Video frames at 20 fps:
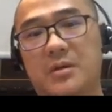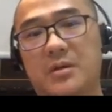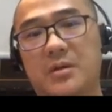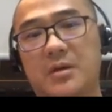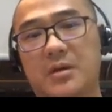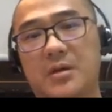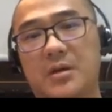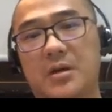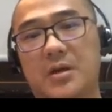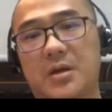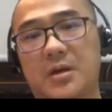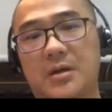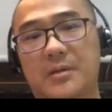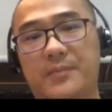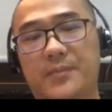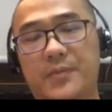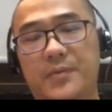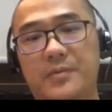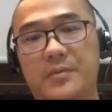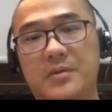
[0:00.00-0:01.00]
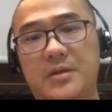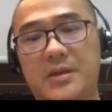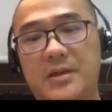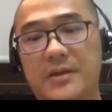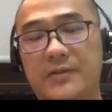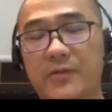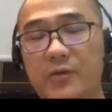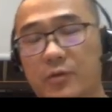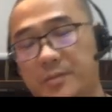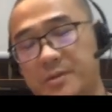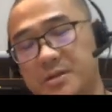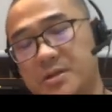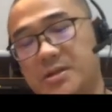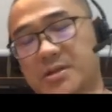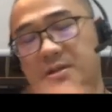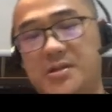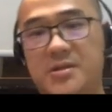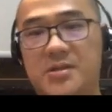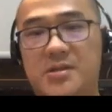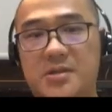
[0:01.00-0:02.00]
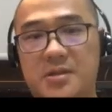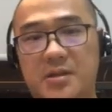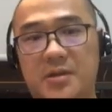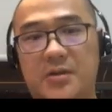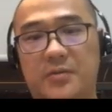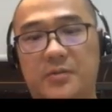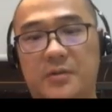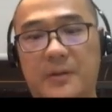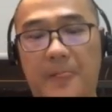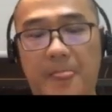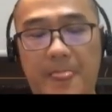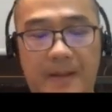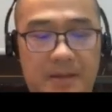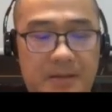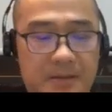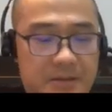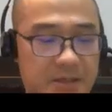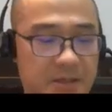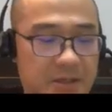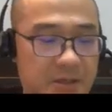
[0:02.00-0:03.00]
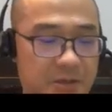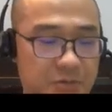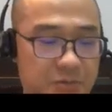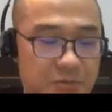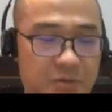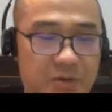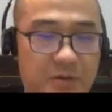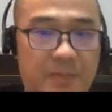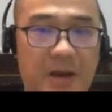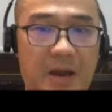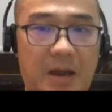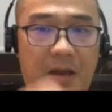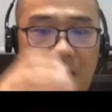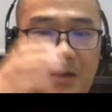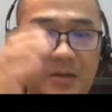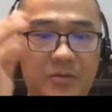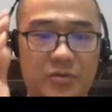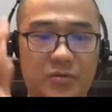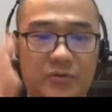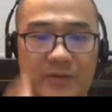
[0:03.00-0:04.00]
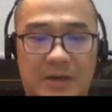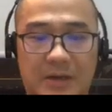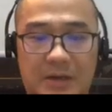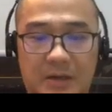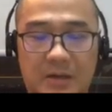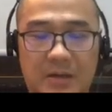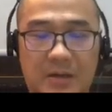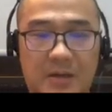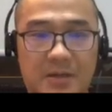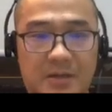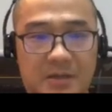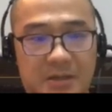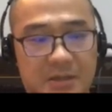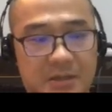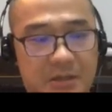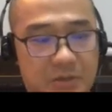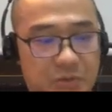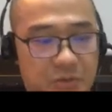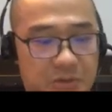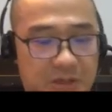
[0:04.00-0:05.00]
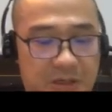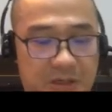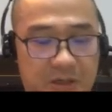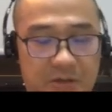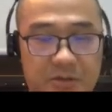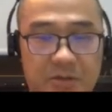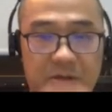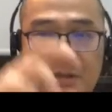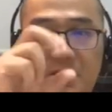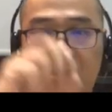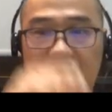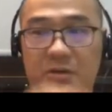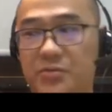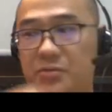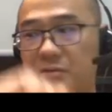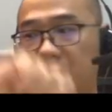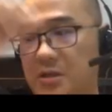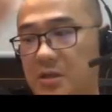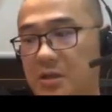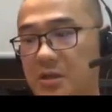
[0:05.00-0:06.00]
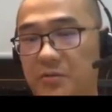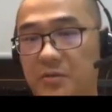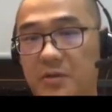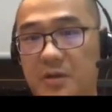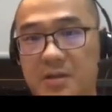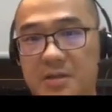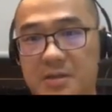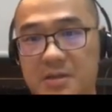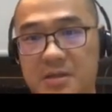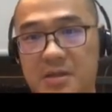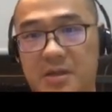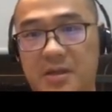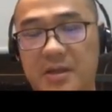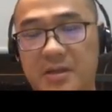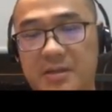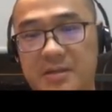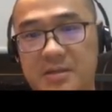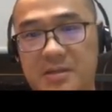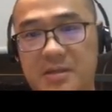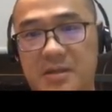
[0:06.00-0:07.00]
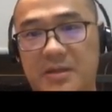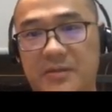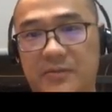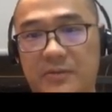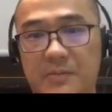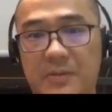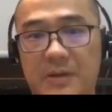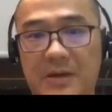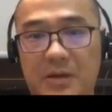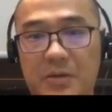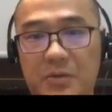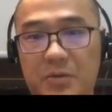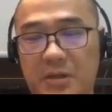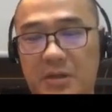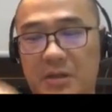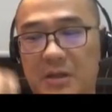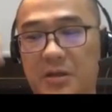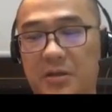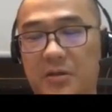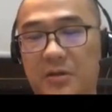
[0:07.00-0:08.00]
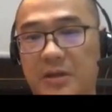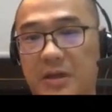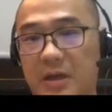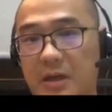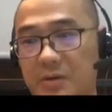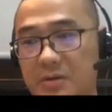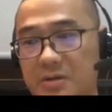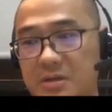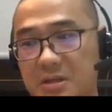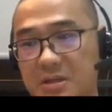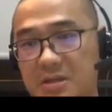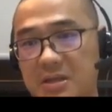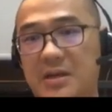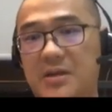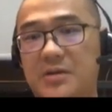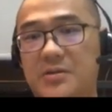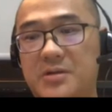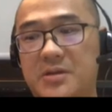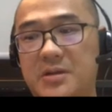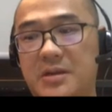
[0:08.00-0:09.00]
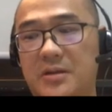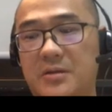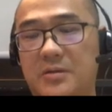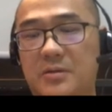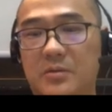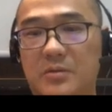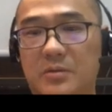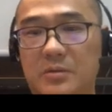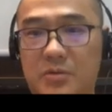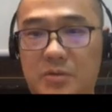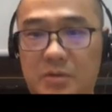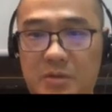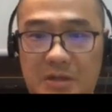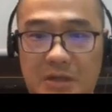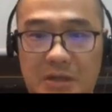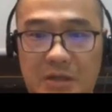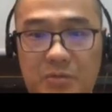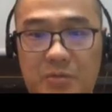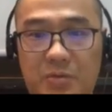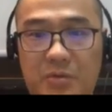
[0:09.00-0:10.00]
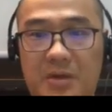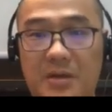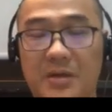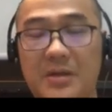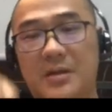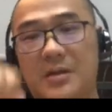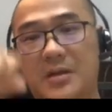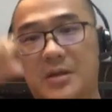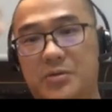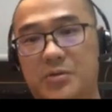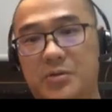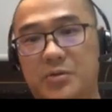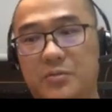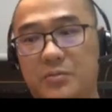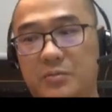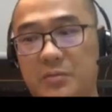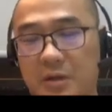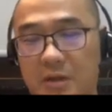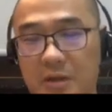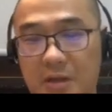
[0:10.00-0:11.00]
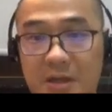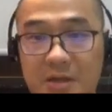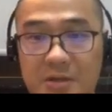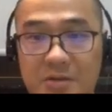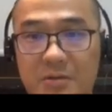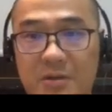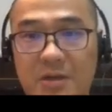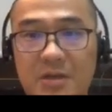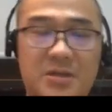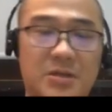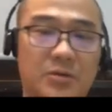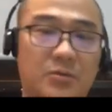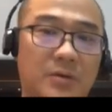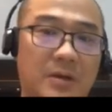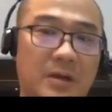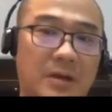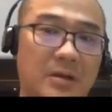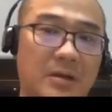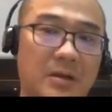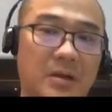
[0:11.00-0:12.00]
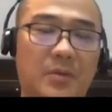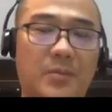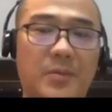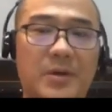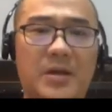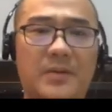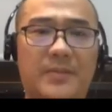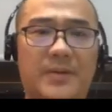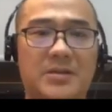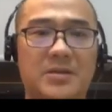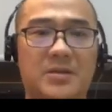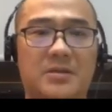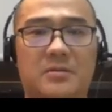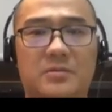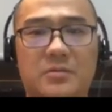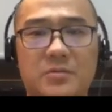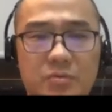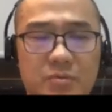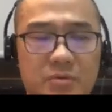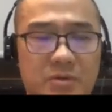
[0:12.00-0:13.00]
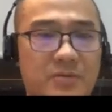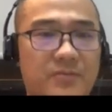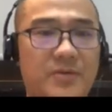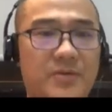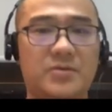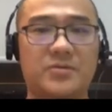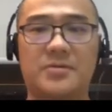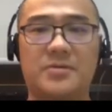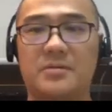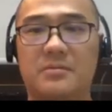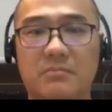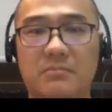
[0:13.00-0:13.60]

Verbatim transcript: 啊，因为我们是实时的流的，这一条数据啪做完了，人家在做第二条时候，这条数据已经留到了质检，质检认为判断对，他到第二轮质检，第二轮质检觉得他又对，那最终到了验收他成功了，那我们可以把这条数据认为就是。